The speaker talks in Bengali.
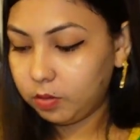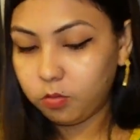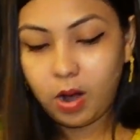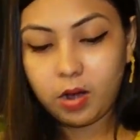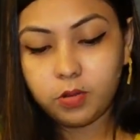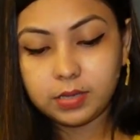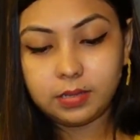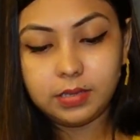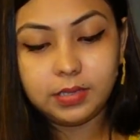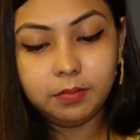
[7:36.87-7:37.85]
ও আরও আছে
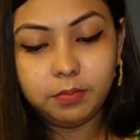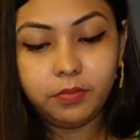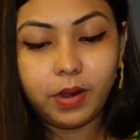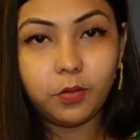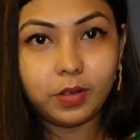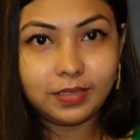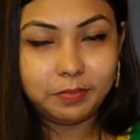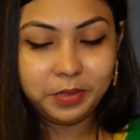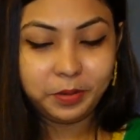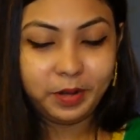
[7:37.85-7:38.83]
এই যে বিফ আরও আছে
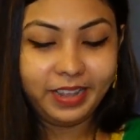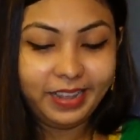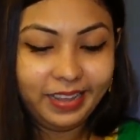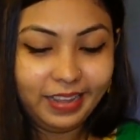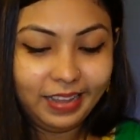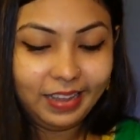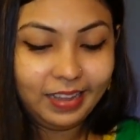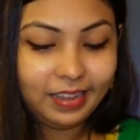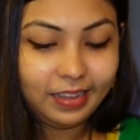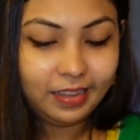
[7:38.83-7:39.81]
ভিতরে
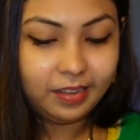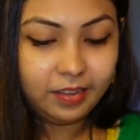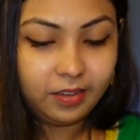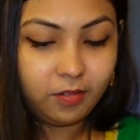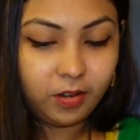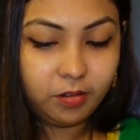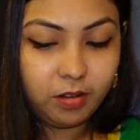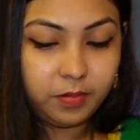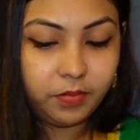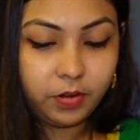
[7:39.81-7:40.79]

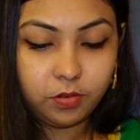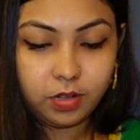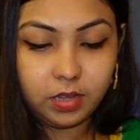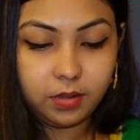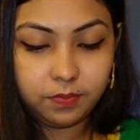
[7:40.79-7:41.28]
অনেকগুলো বিফের টুকরা দেওয়া